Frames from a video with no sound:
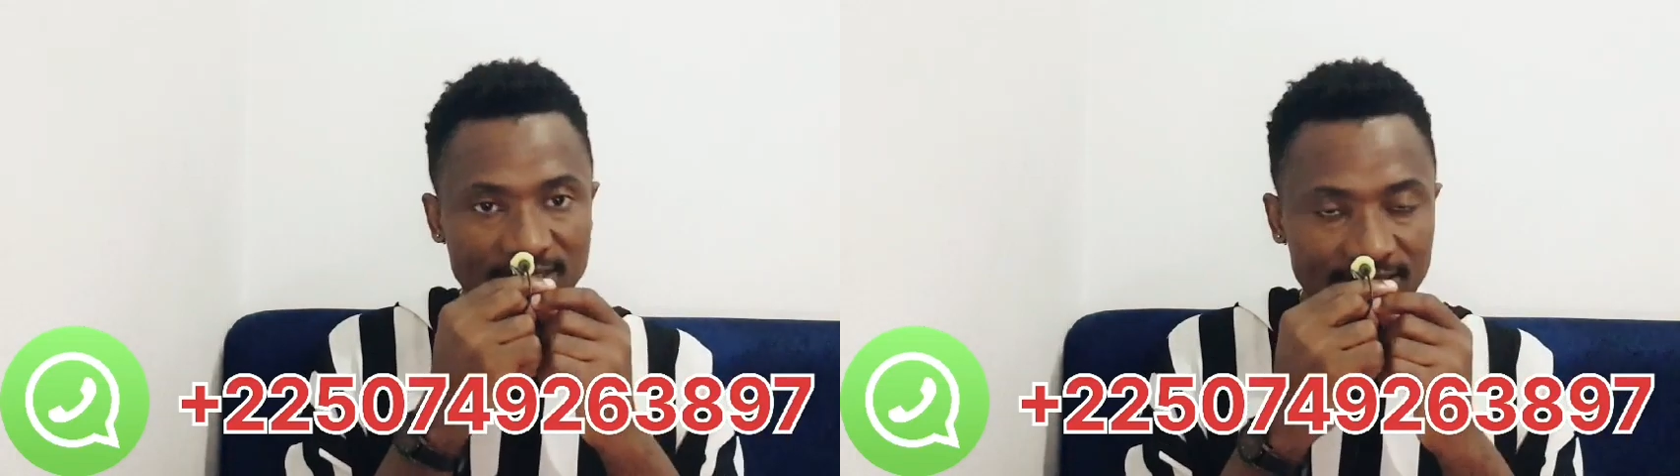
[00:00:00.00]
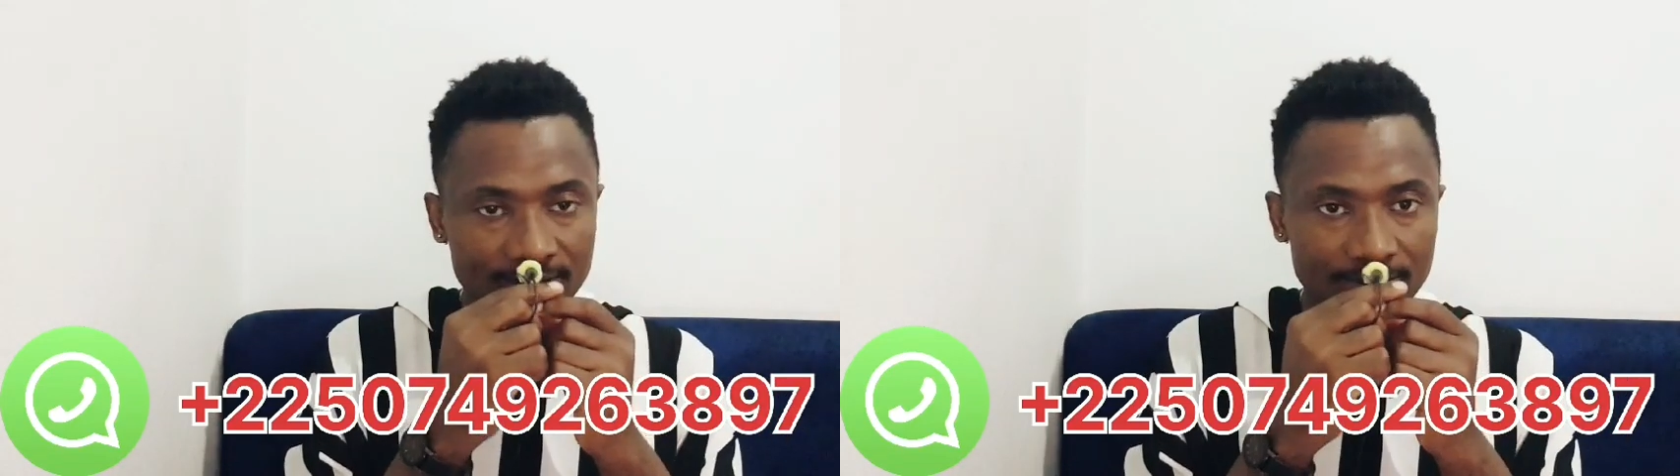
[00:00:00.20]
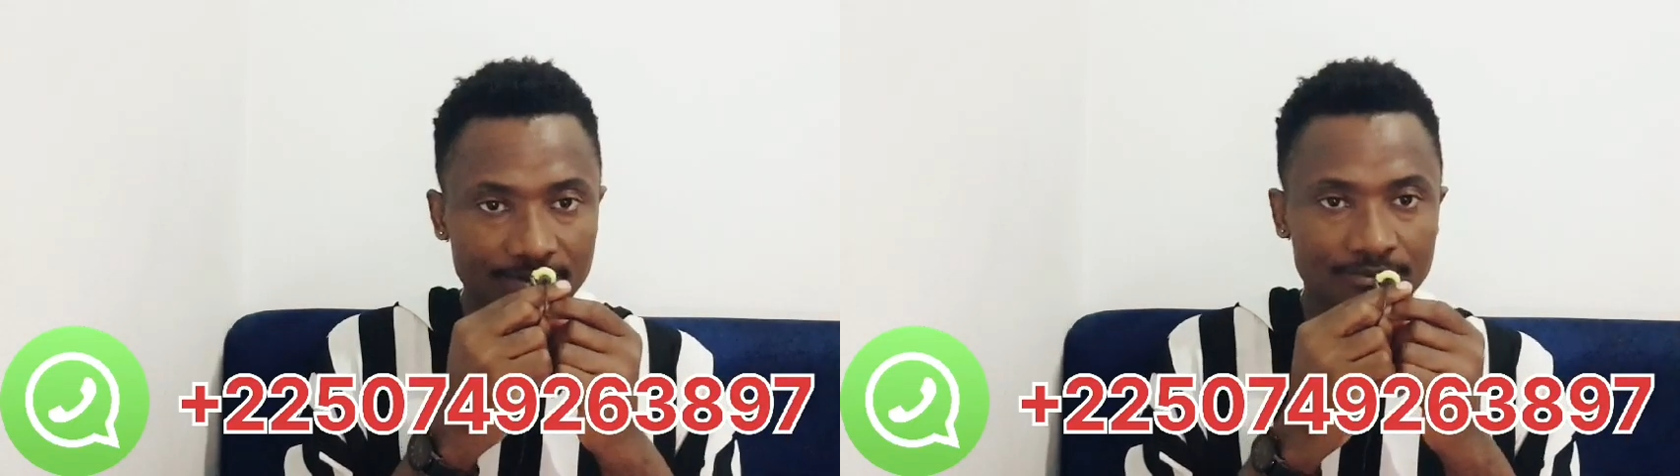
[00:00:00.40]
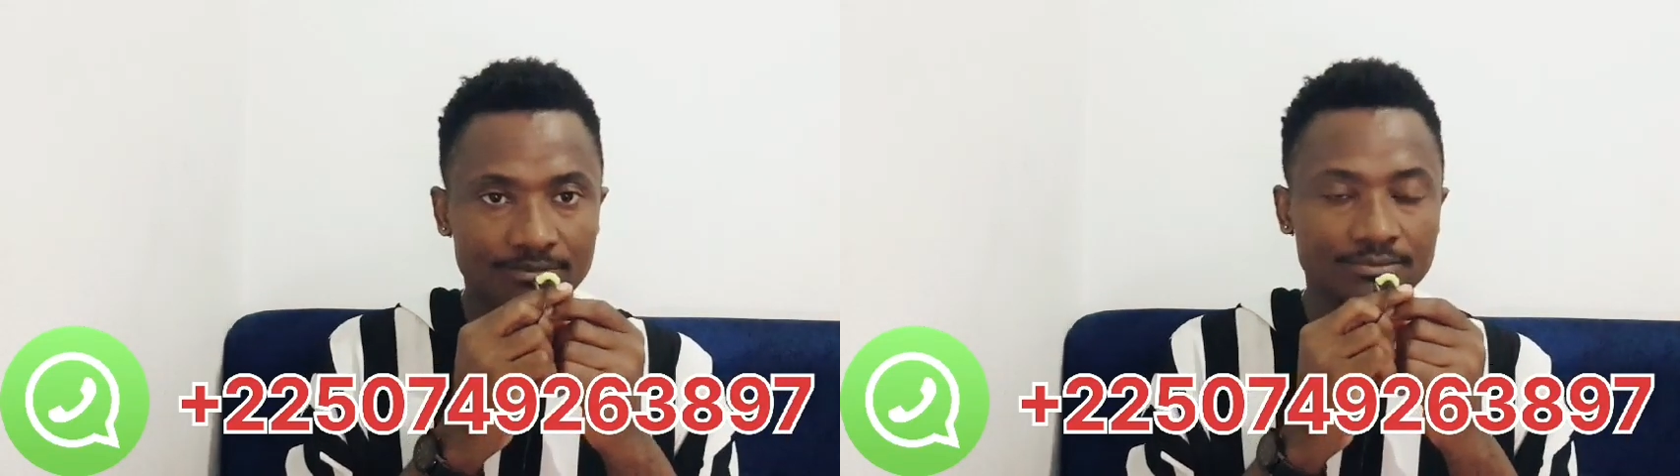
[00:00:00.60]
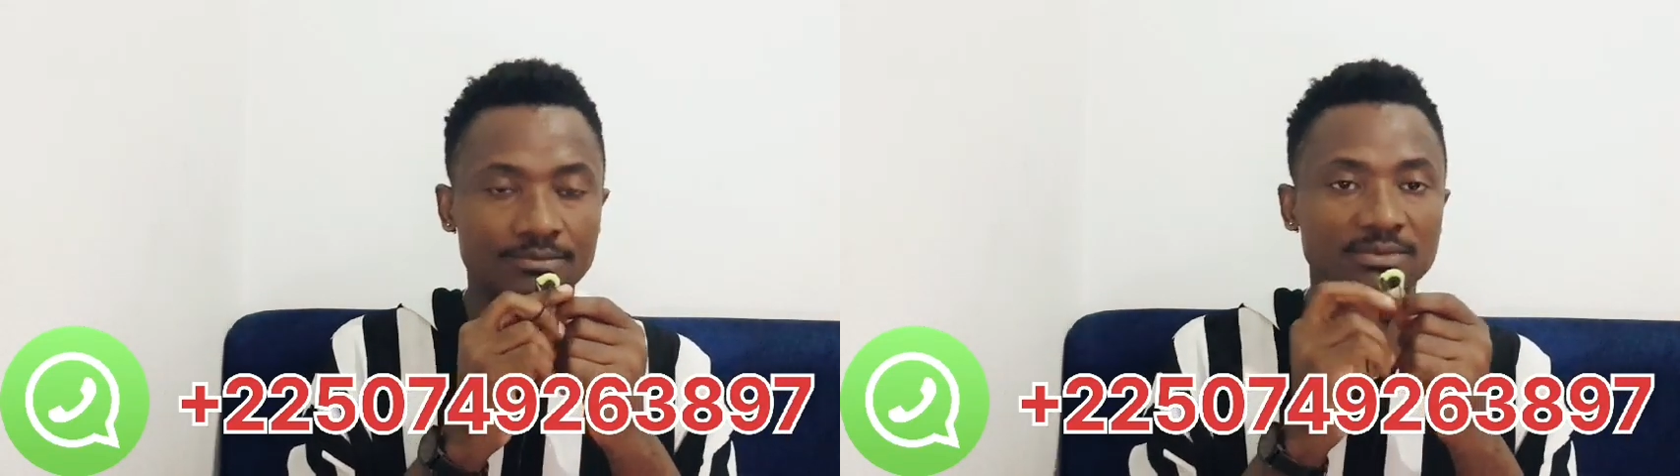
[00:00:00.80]
dit.
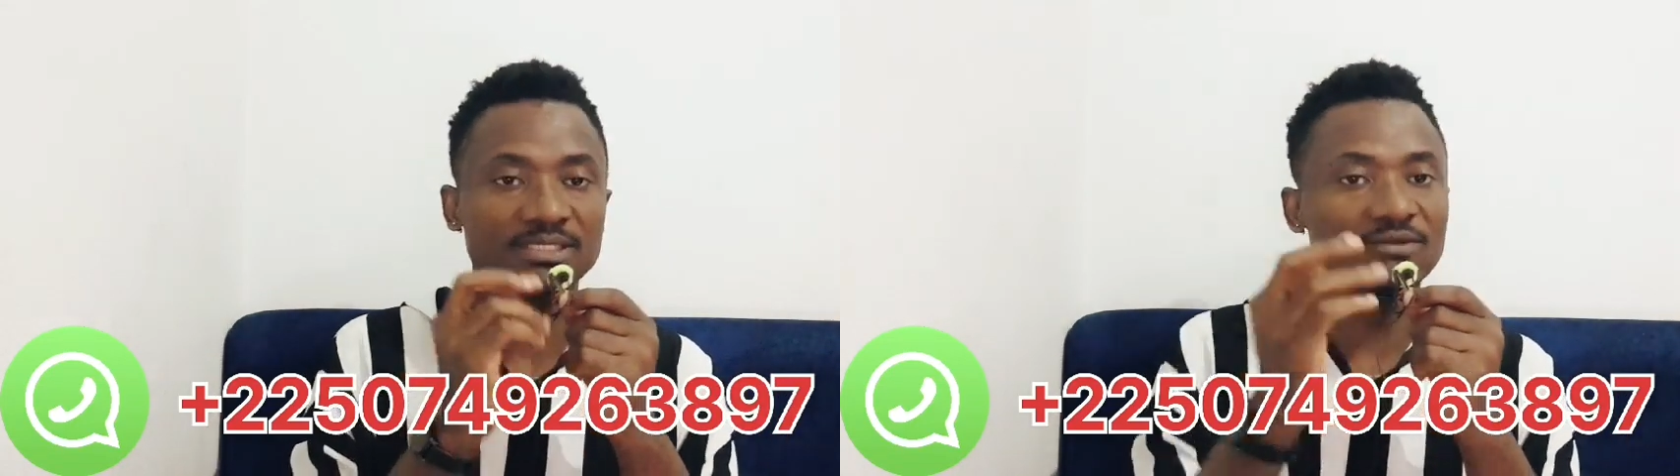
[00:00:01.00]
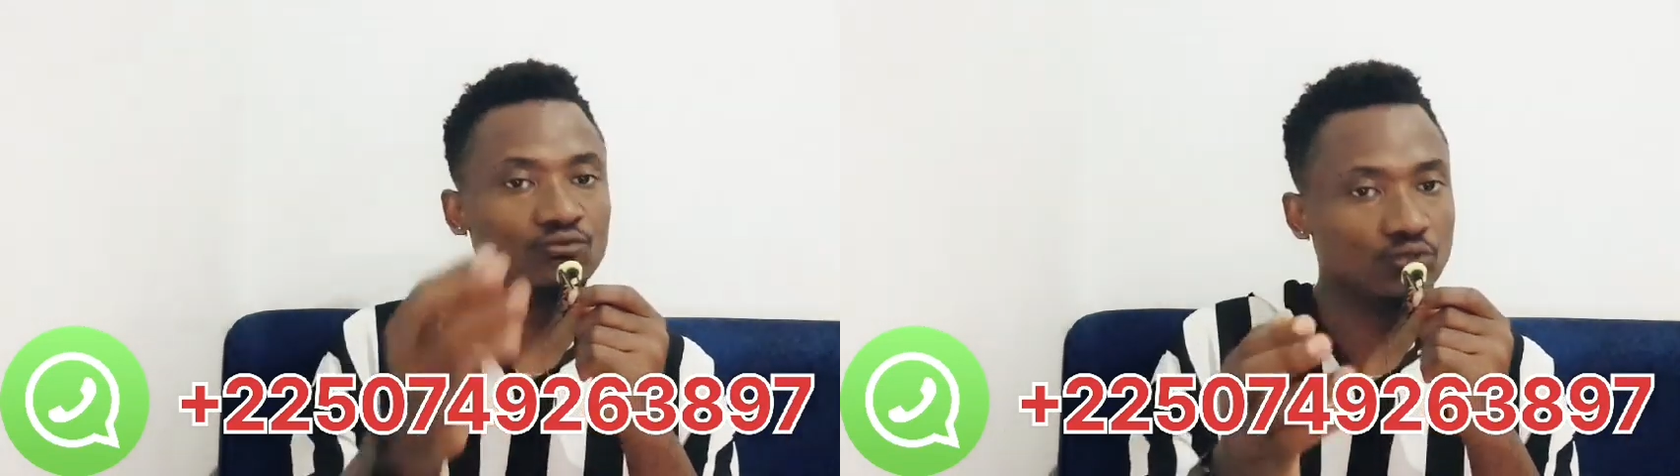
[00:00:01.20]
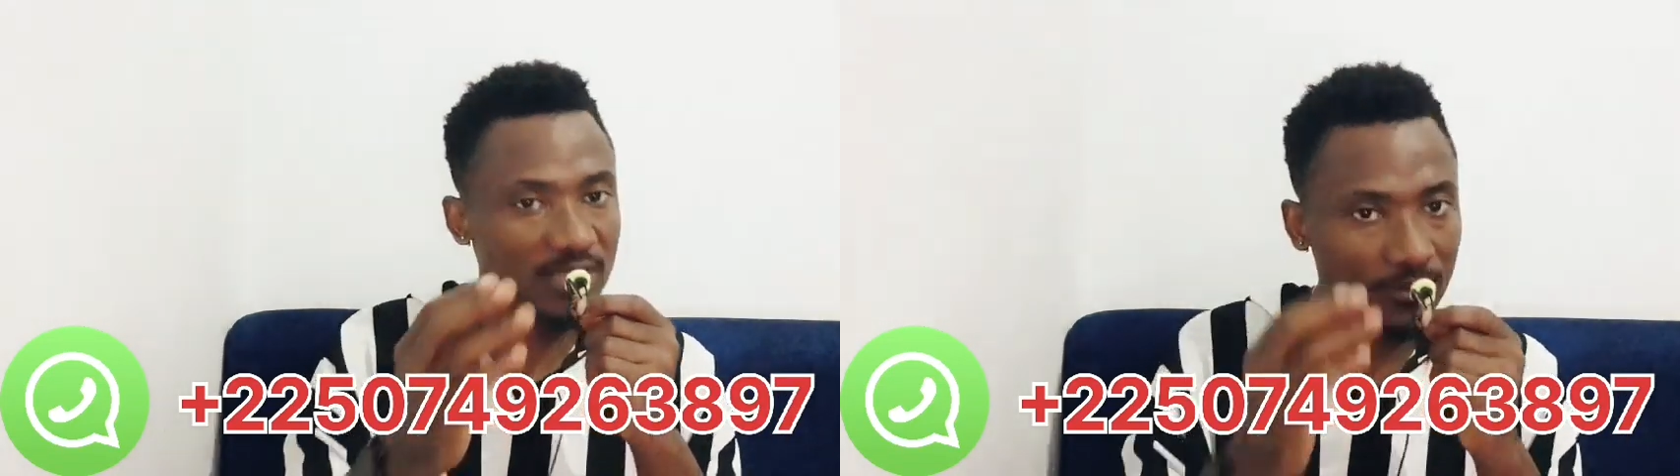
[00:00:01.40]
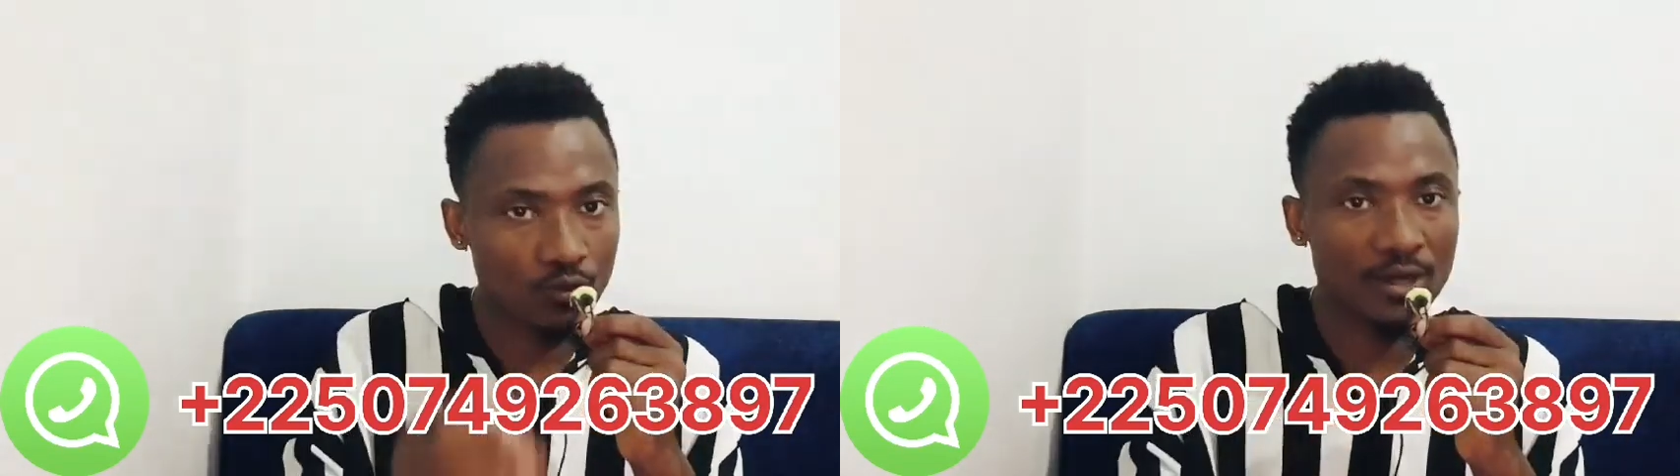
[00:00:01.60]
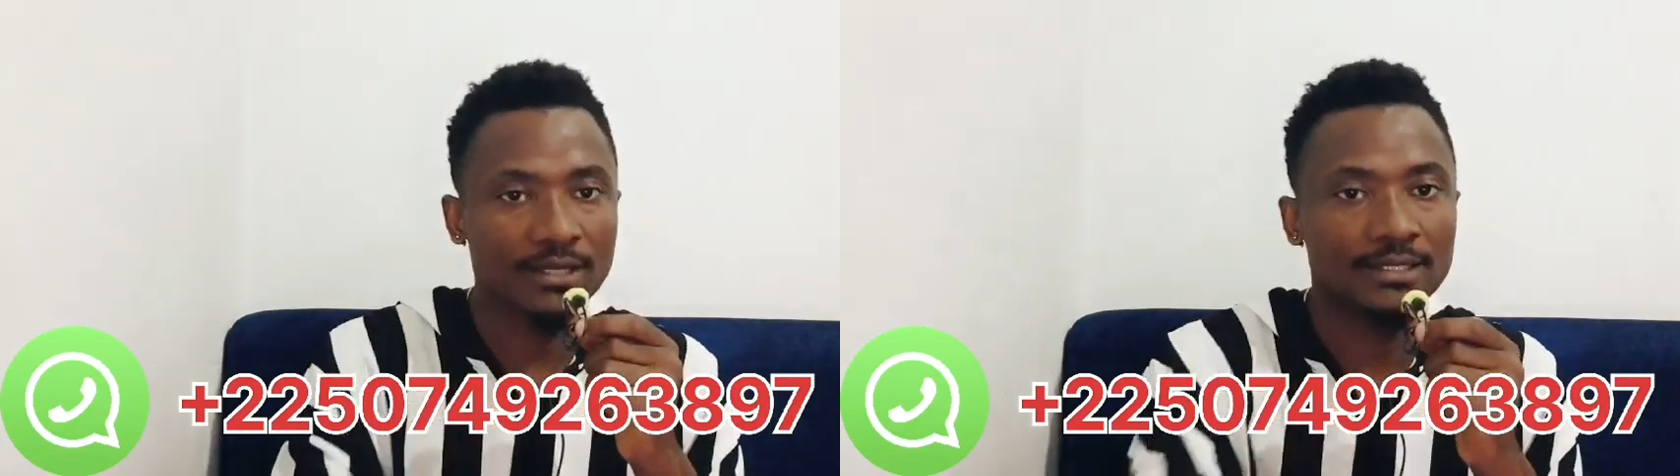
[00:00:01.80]
De vous à moi.